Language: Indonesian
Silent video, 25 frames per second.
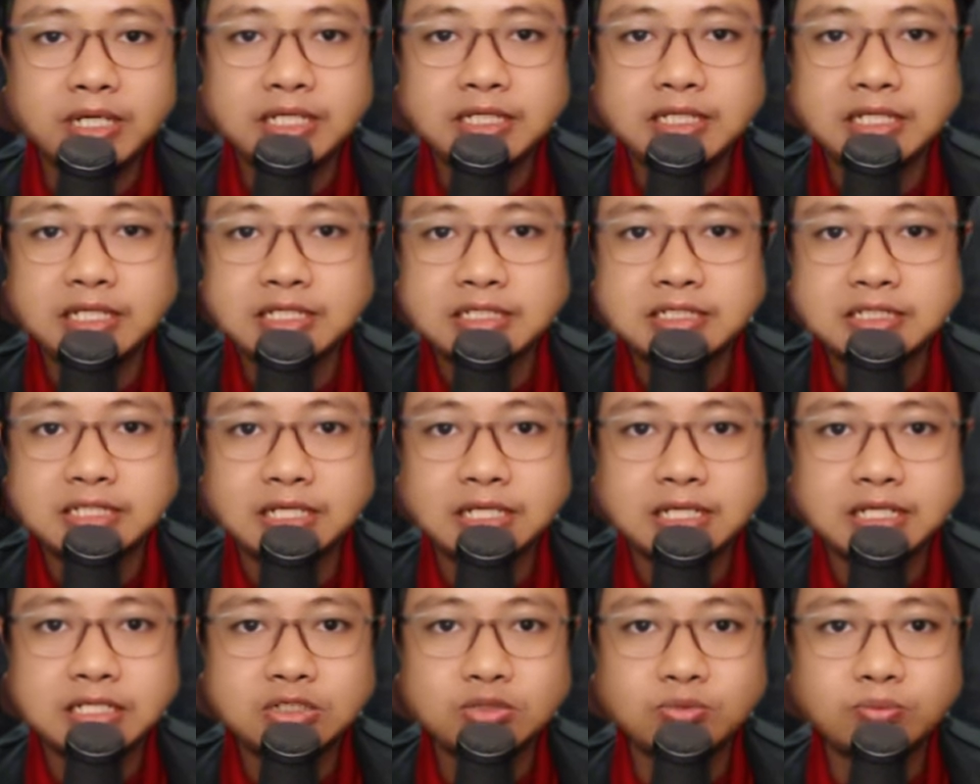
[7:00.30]
tata
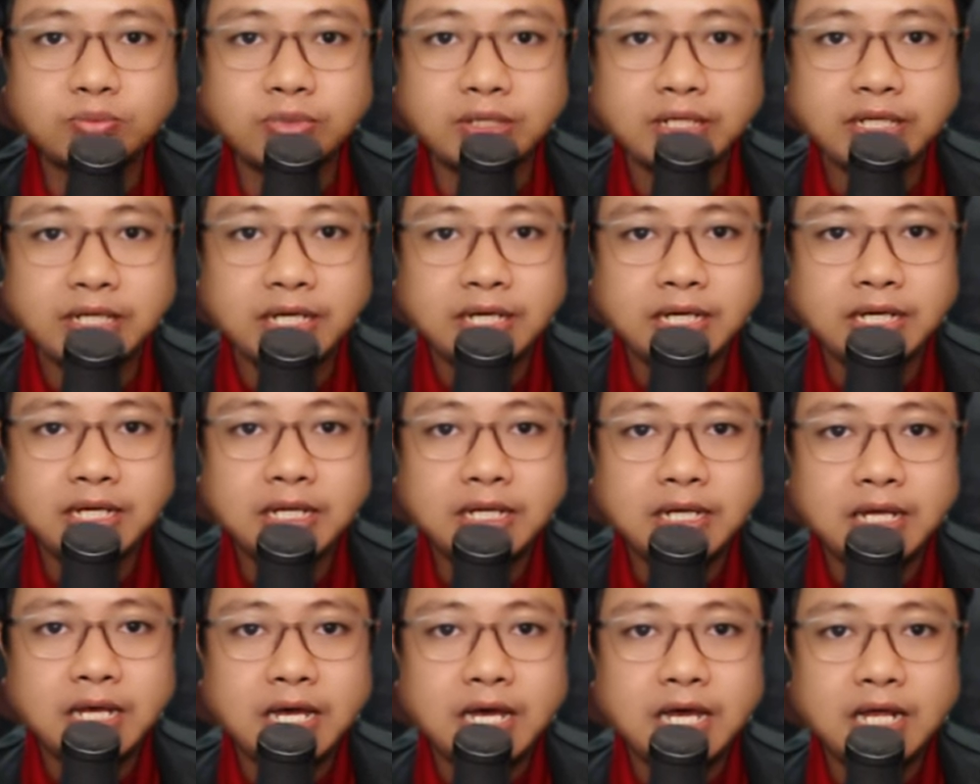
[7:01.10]
cara supaya
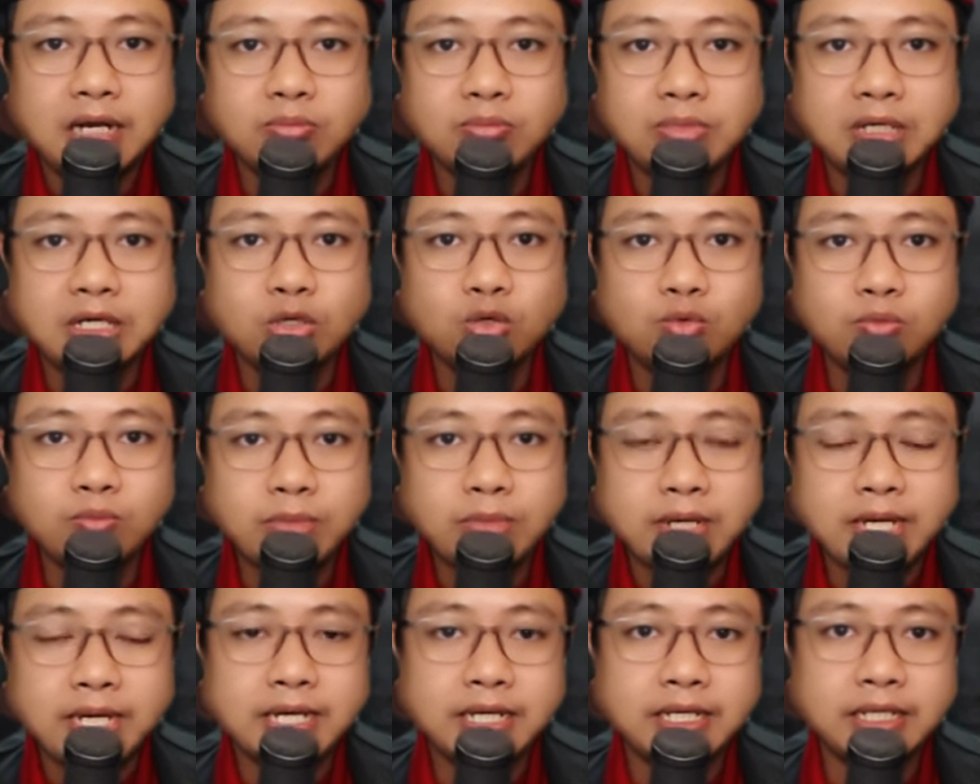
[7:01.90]

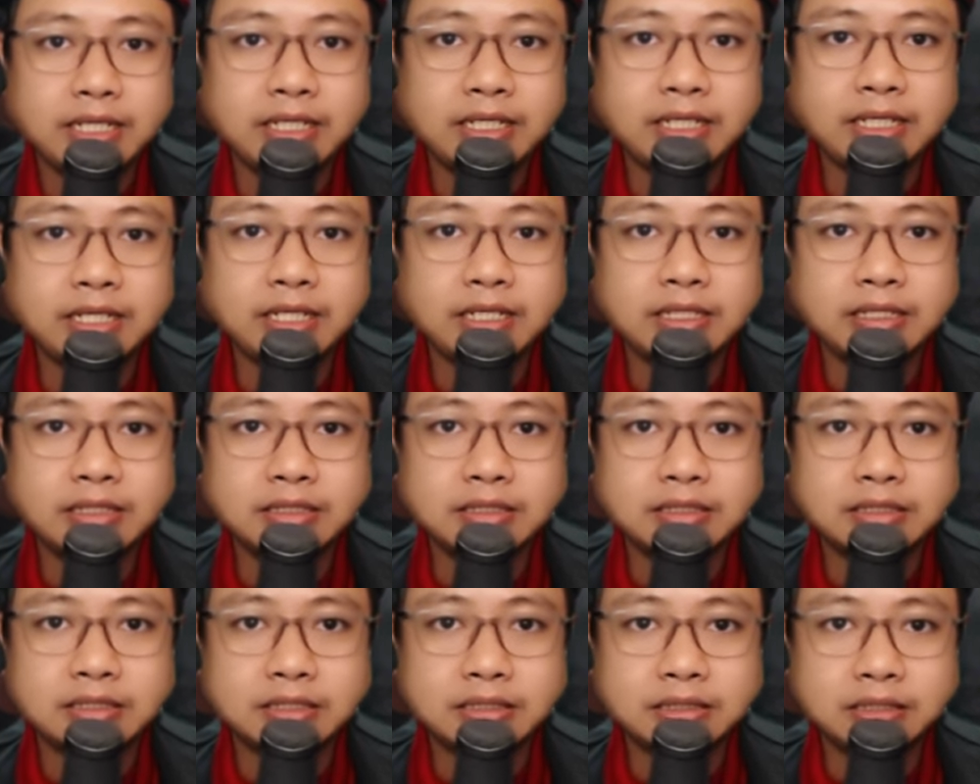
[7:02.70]
almarhumah yang
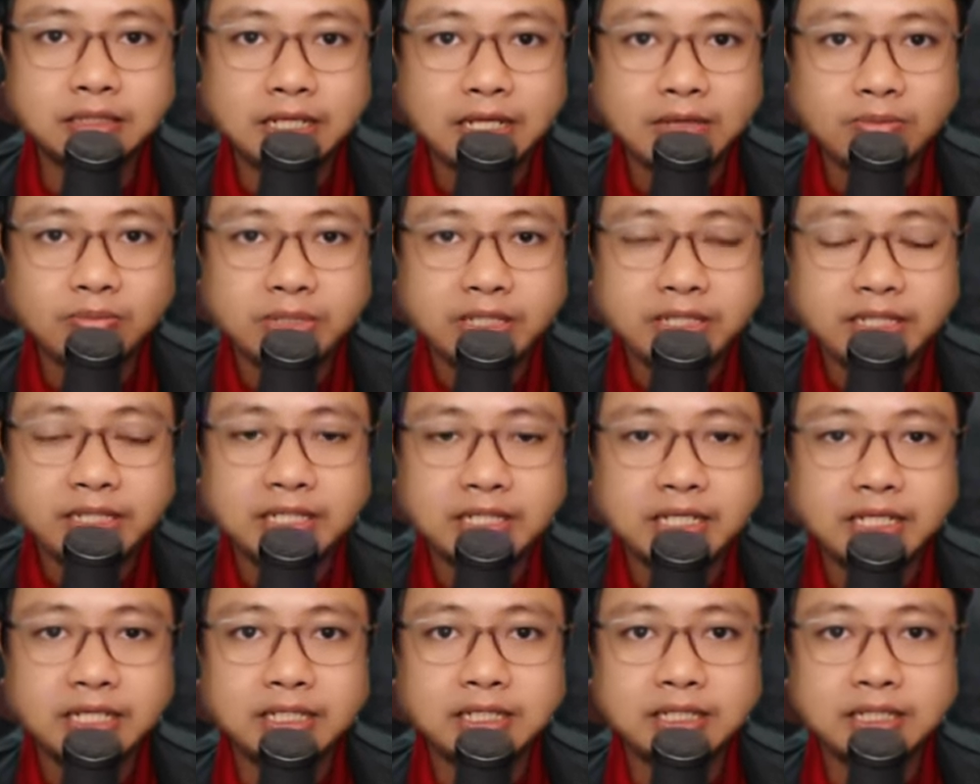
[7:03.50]
telah
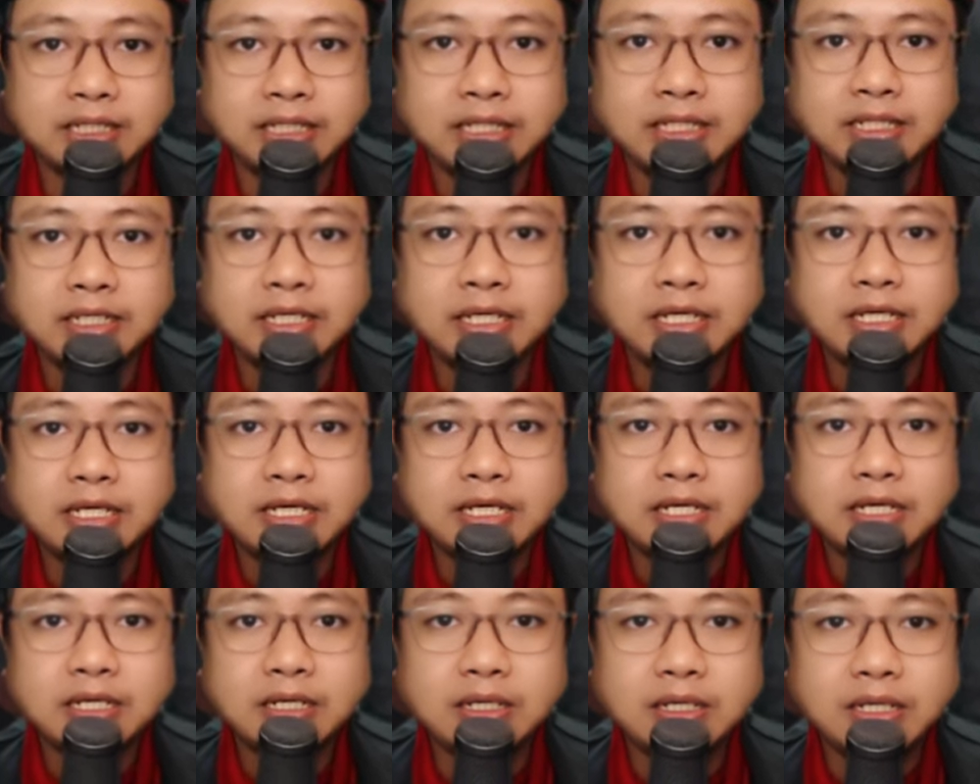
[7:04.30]
meninggal ini
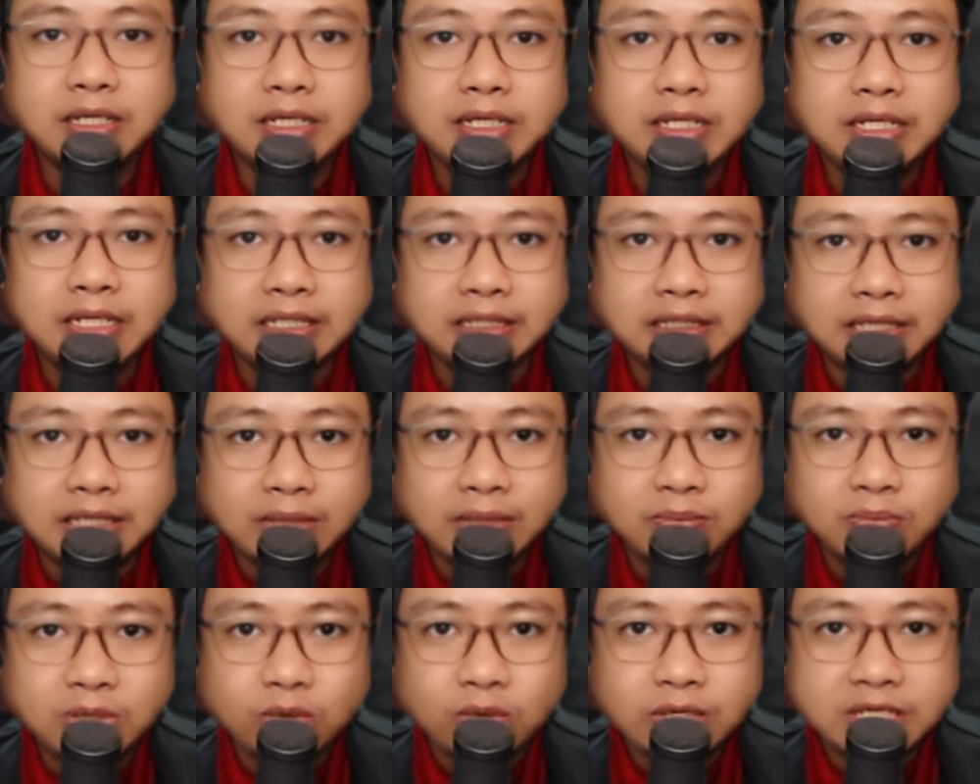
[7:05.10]
yang
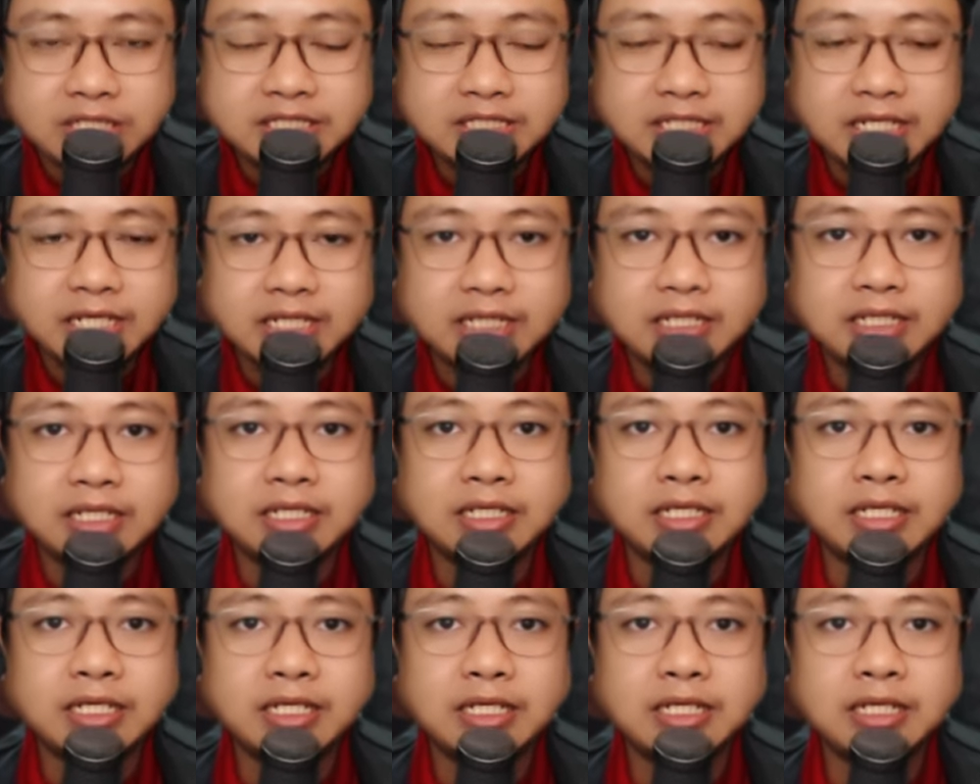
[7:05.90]
telah berwasiat
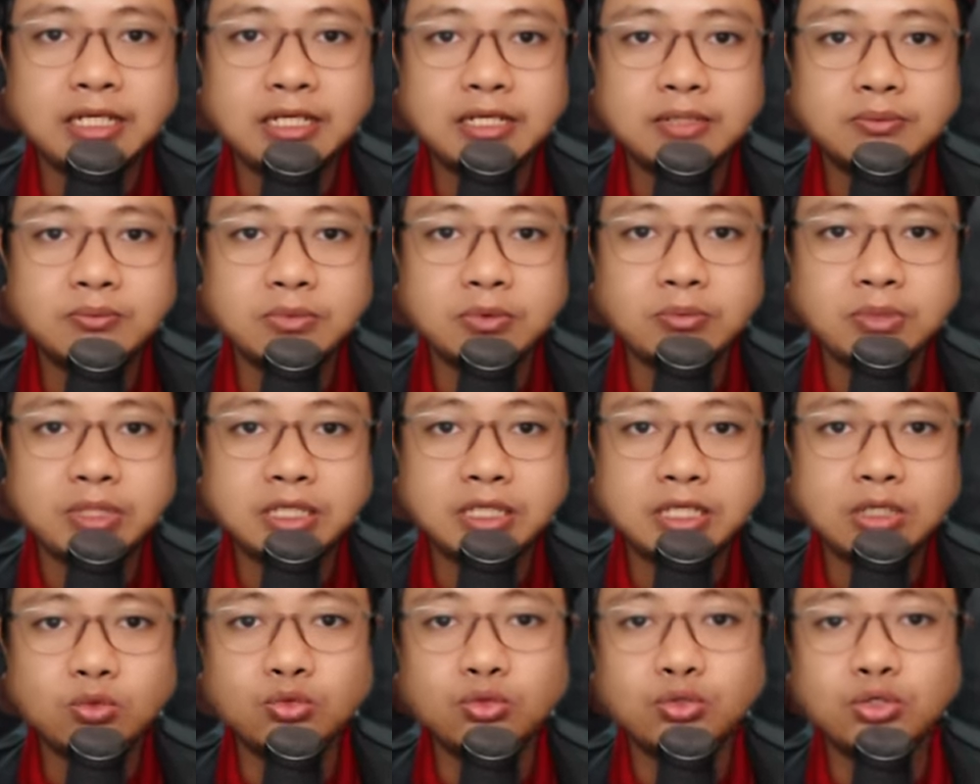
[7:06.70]
ini
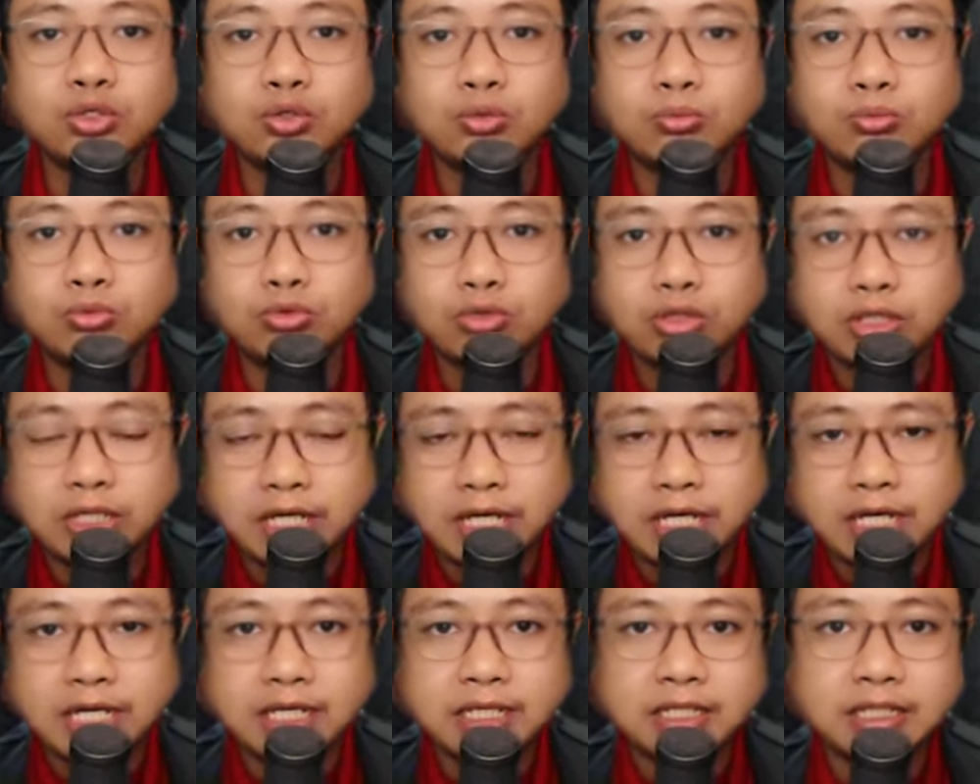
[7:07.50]
meminta untuk
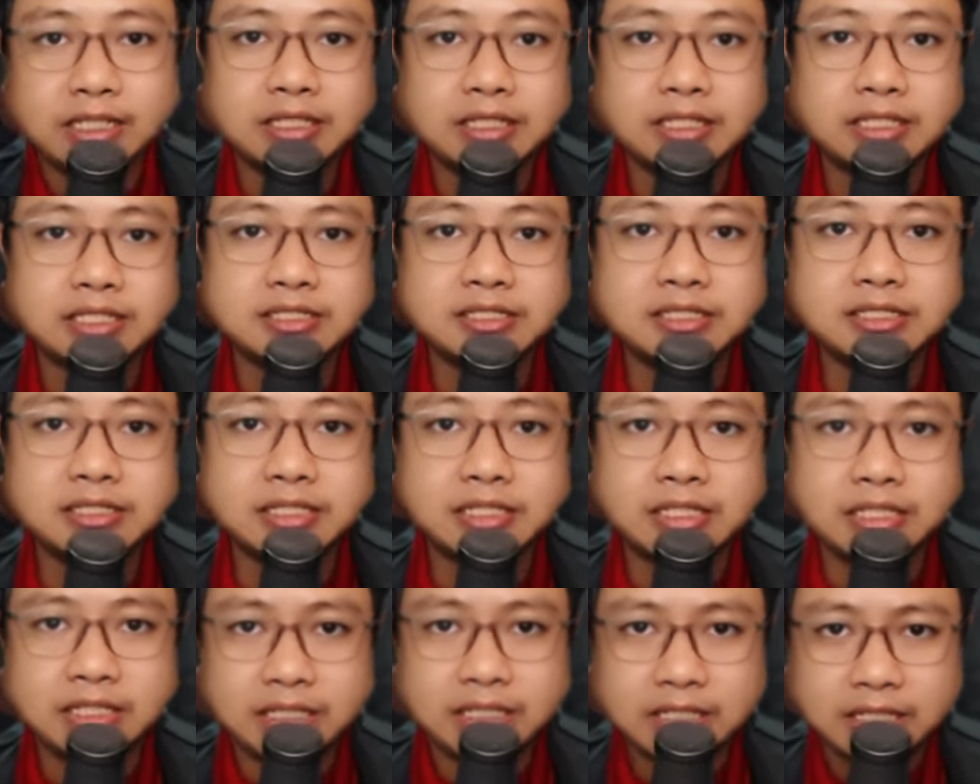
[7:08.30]
dikuburkan di,
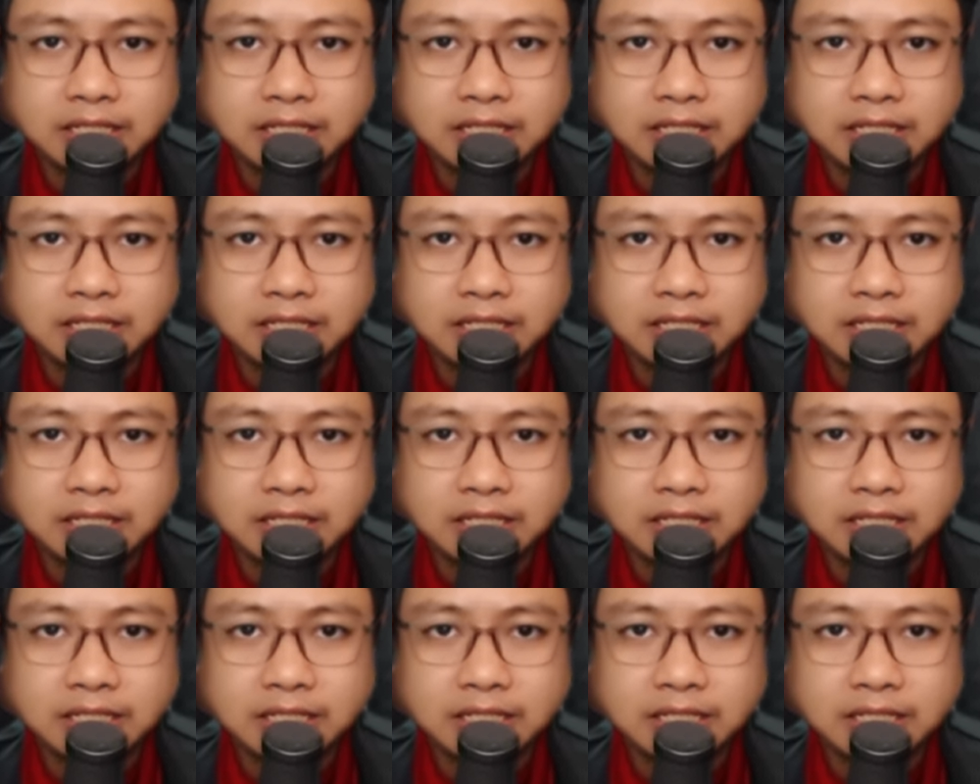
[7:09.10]
di